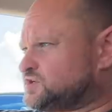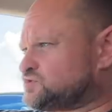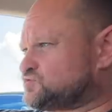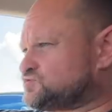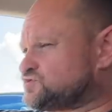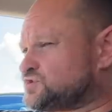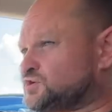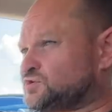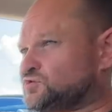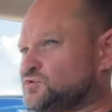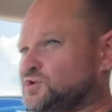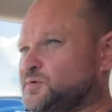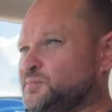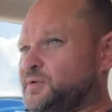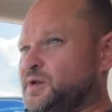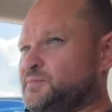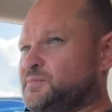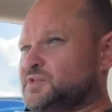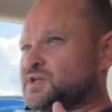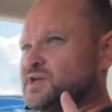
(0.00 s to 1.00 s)
нас уже никто не
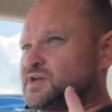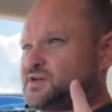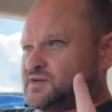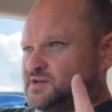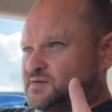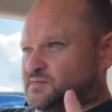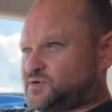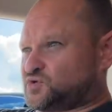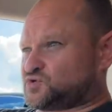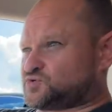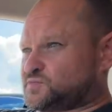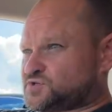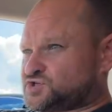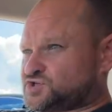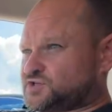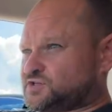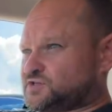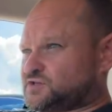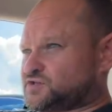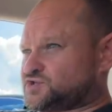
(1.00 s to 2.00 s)
примет. Плюс
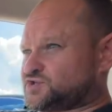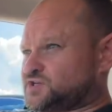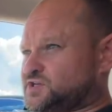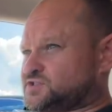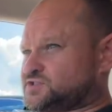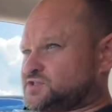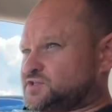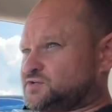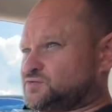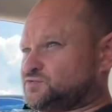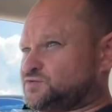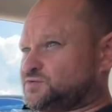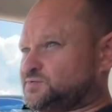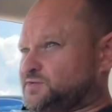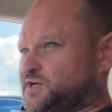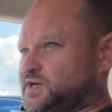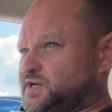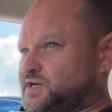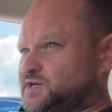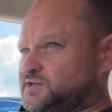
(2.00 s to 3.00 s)
машина должна остынуть
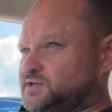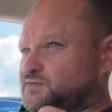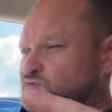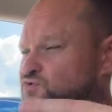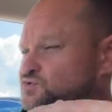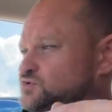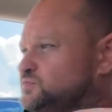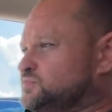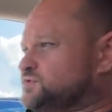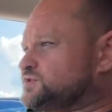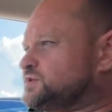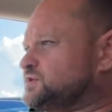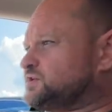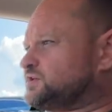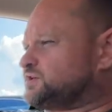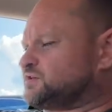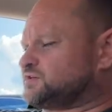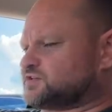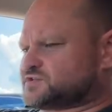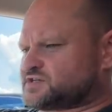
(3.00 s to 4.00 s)
для того, чтобы
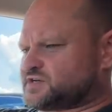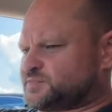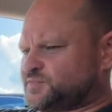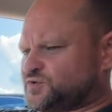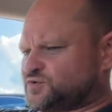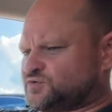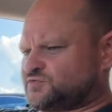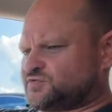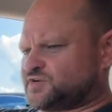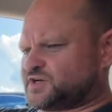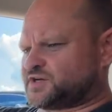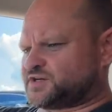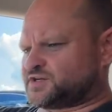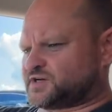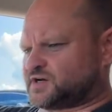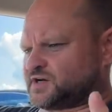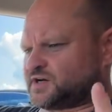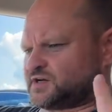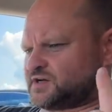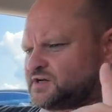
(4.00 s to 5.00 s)
сделать эндоскопию
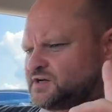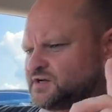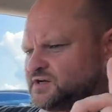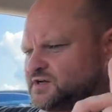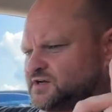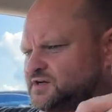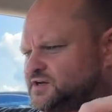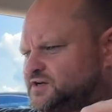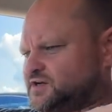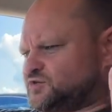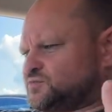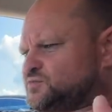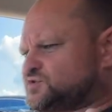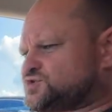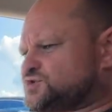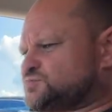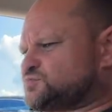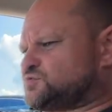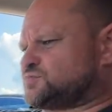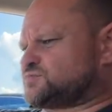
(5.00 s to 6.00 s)
двигателя. Я думаю,
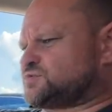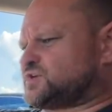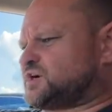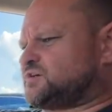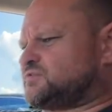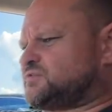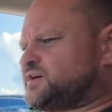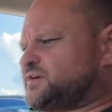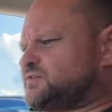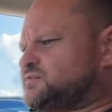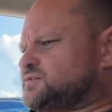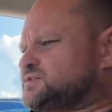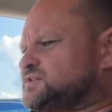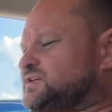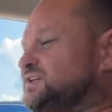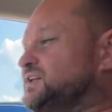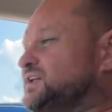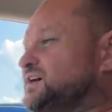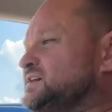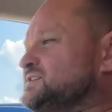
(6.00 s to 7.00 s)
сейчас будем
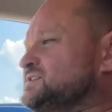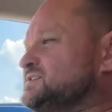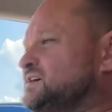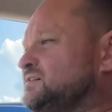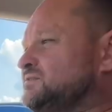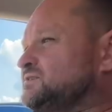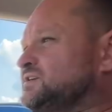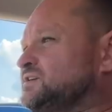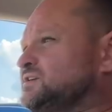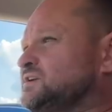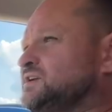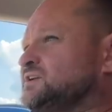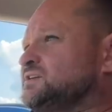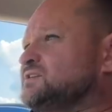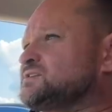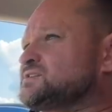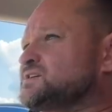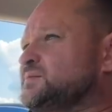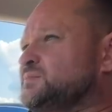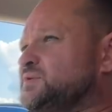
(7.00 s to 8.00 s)
договариваться на завтра, на
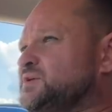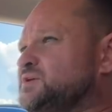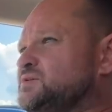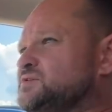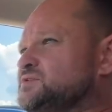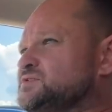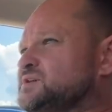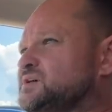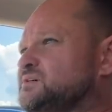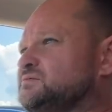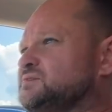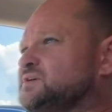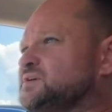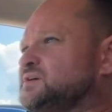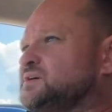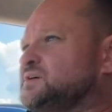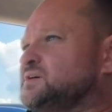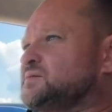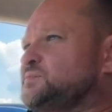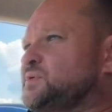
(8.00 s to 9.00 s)
эндоскопии.
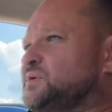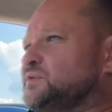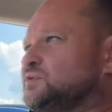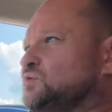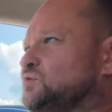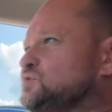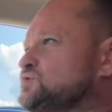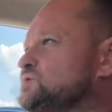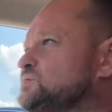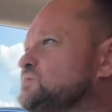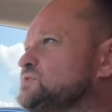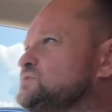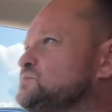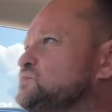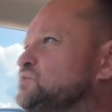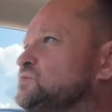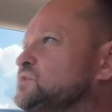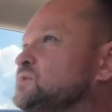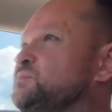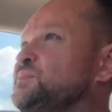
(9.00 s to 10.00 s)
Завтра продолжим
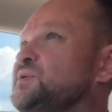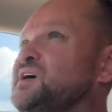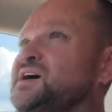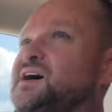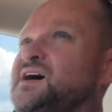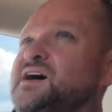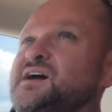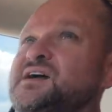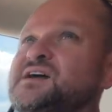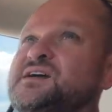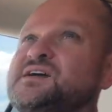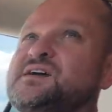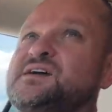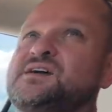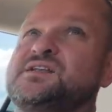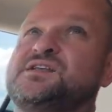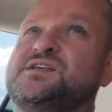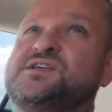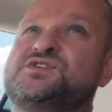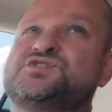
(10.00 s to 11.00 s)
осмотр. Пока
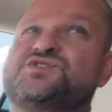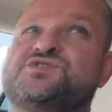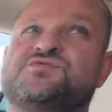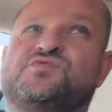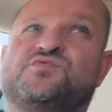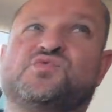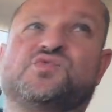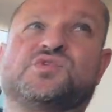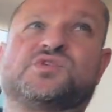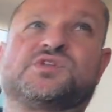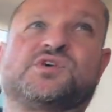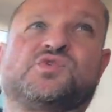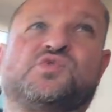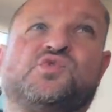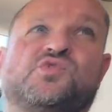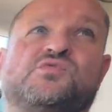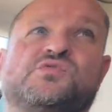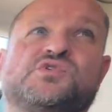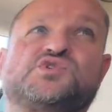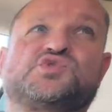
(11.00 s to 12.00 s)
ничего
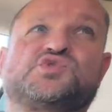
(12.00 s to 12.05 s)
такого,